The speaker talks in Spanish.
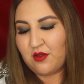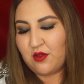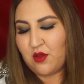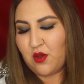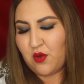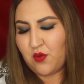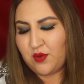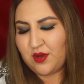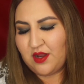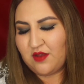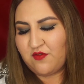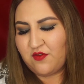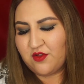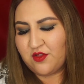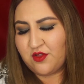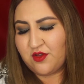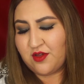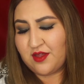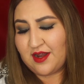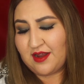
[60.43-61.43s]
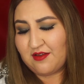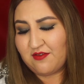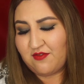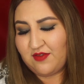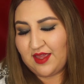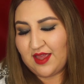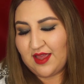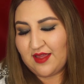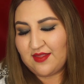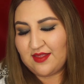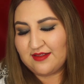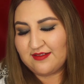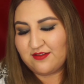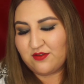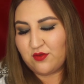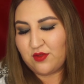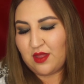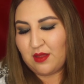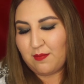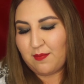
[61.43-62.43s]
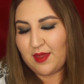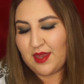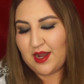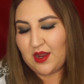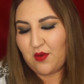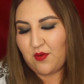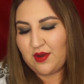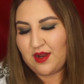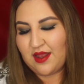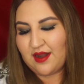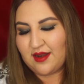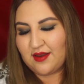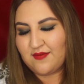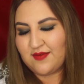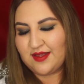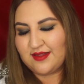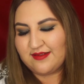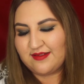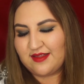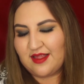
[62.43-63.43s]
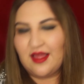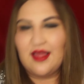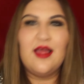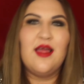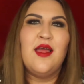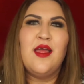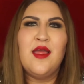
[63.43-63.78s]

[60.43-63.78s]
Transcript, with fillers: o una fotografía desnuda para una revista?